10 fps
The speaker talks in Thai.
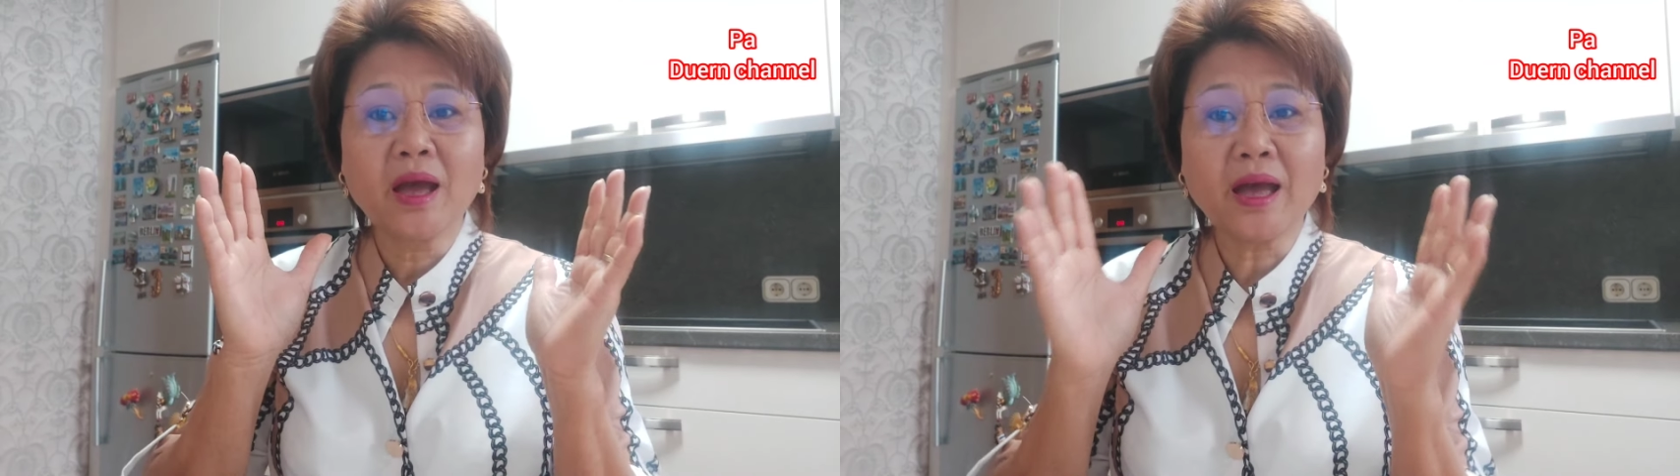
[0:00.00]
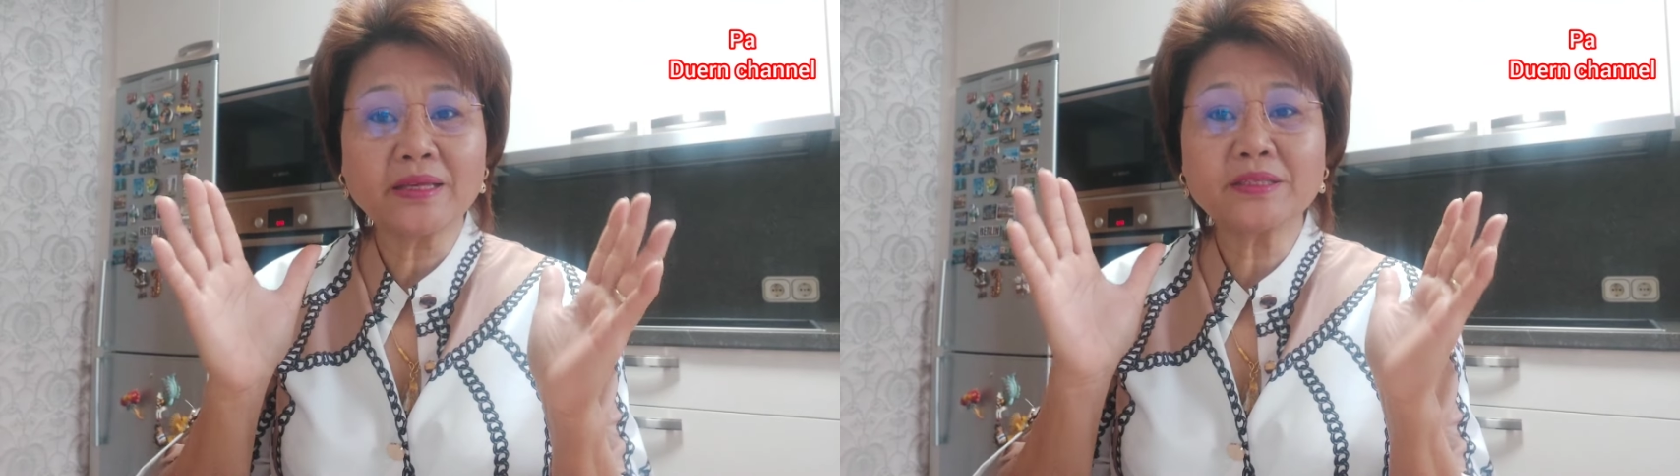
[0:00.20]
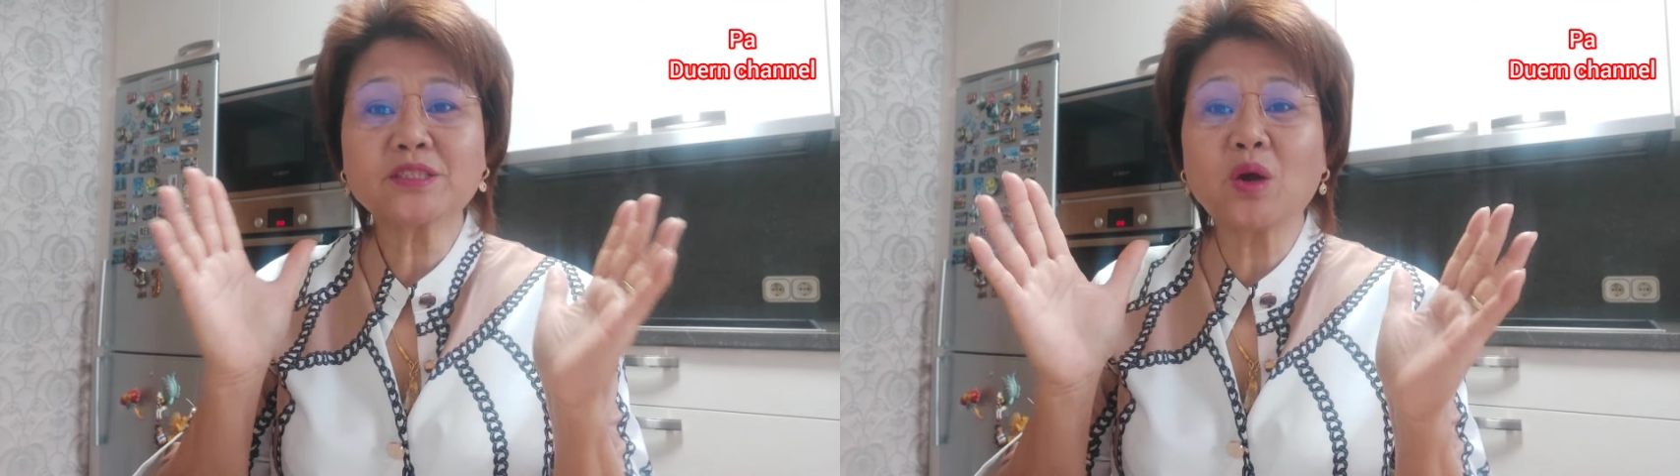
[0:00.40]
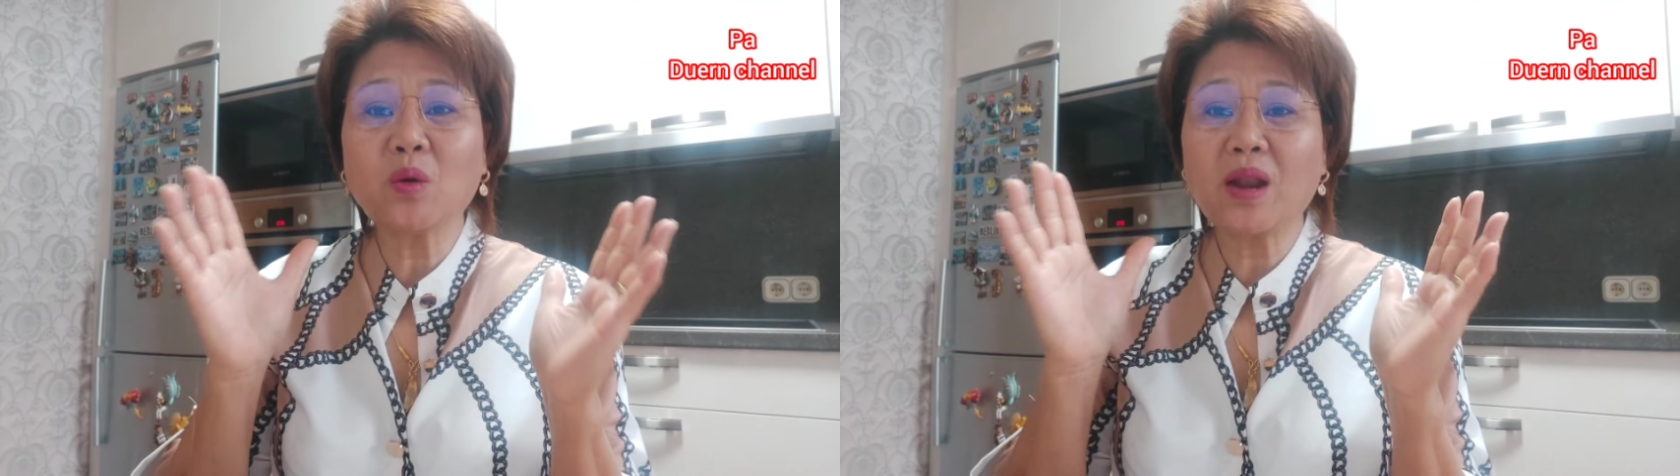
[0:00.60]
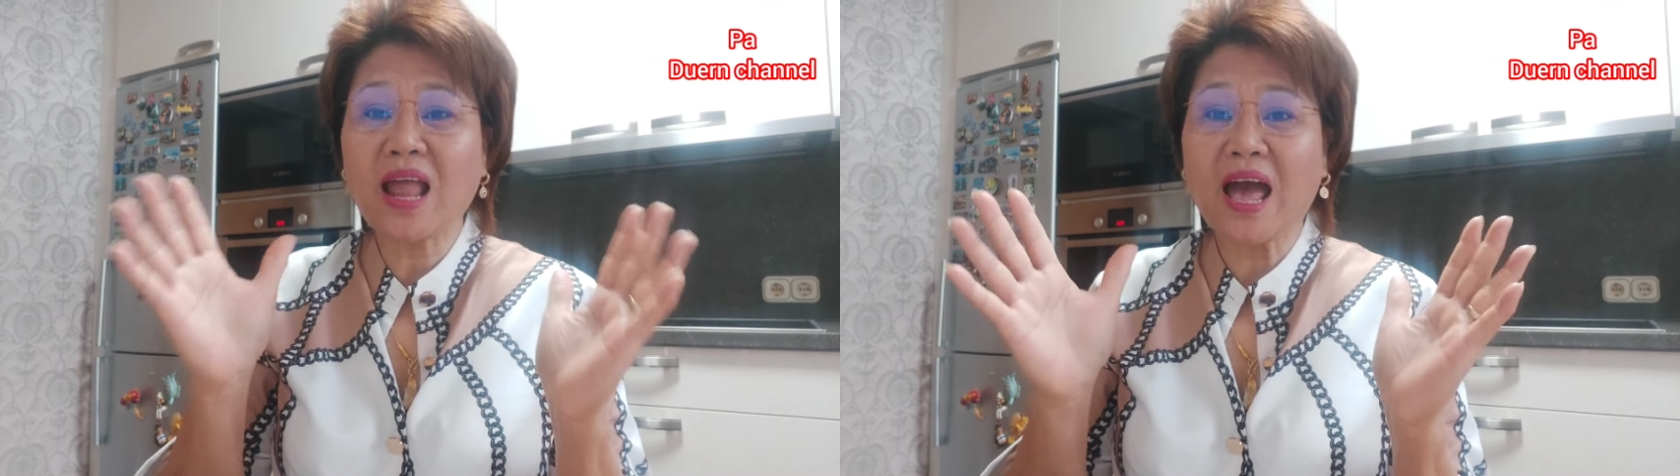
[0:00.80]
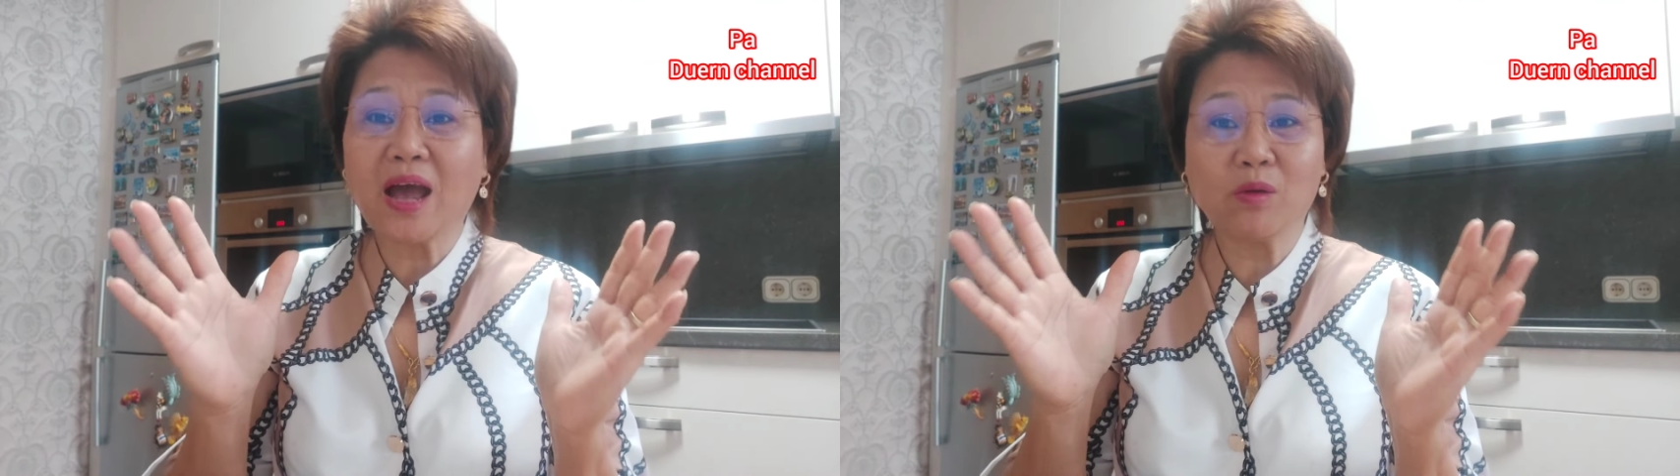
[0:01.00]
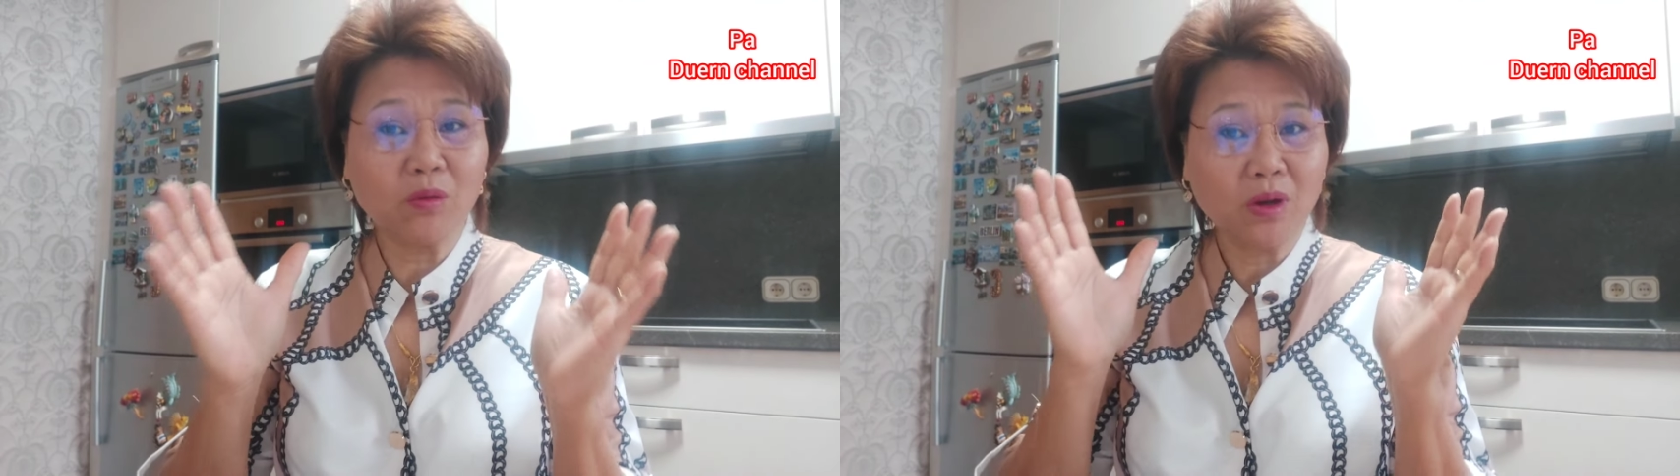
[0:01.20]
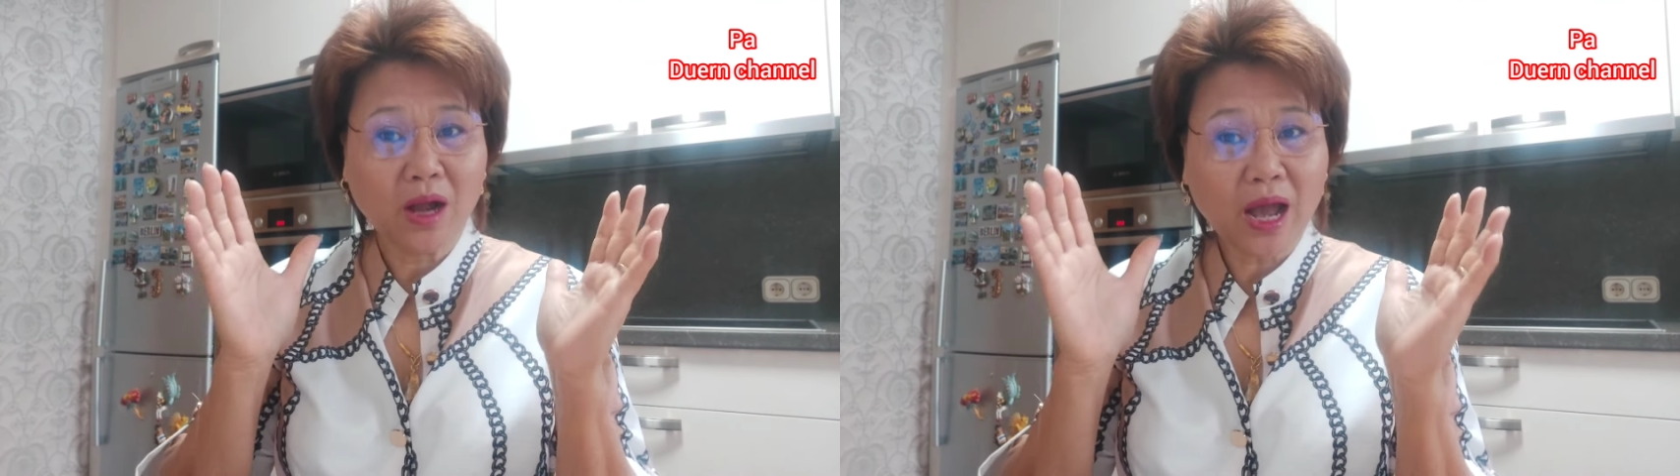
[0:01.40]
ไฮโซลาว
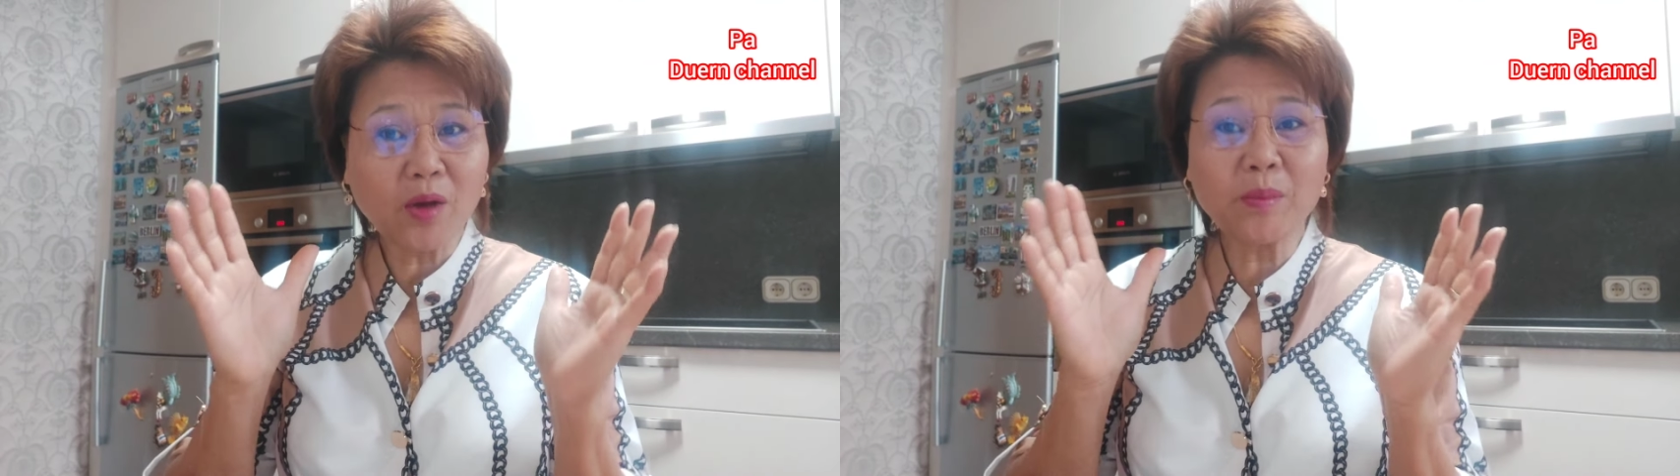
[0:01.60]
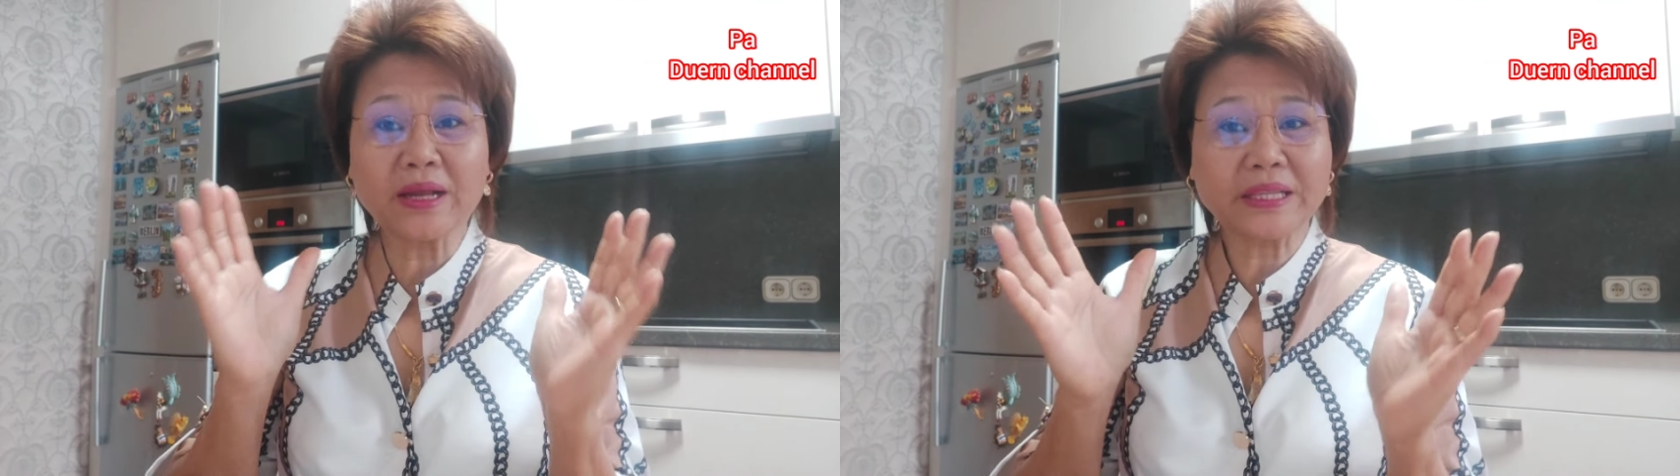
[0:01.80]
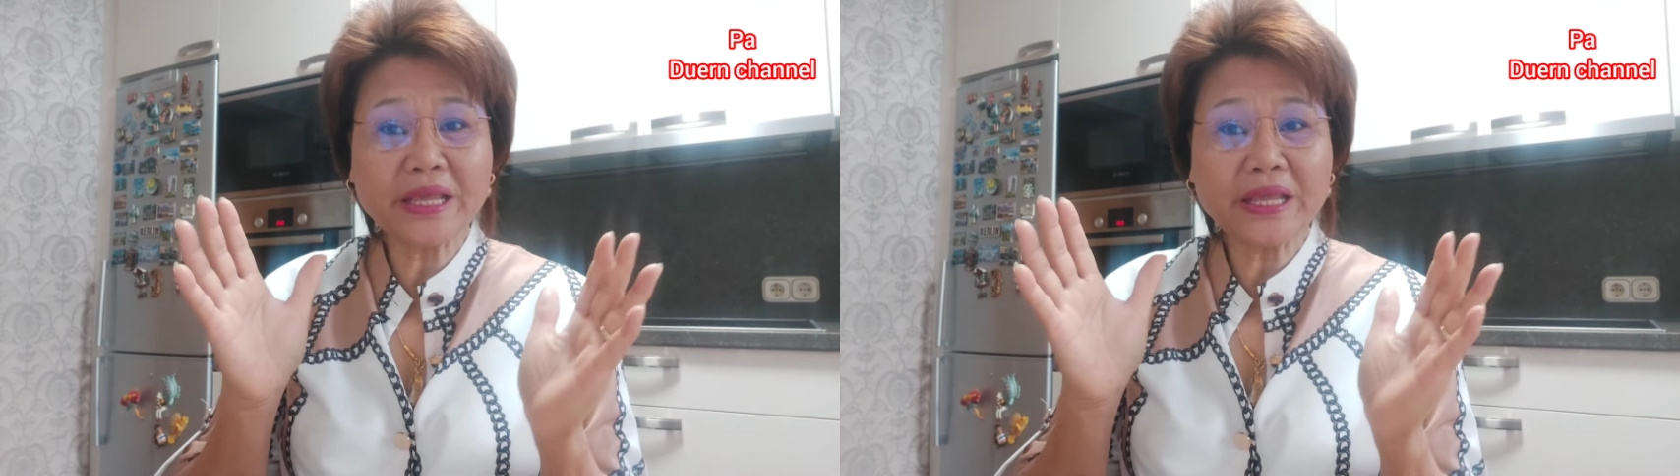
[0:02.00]
เข้ามา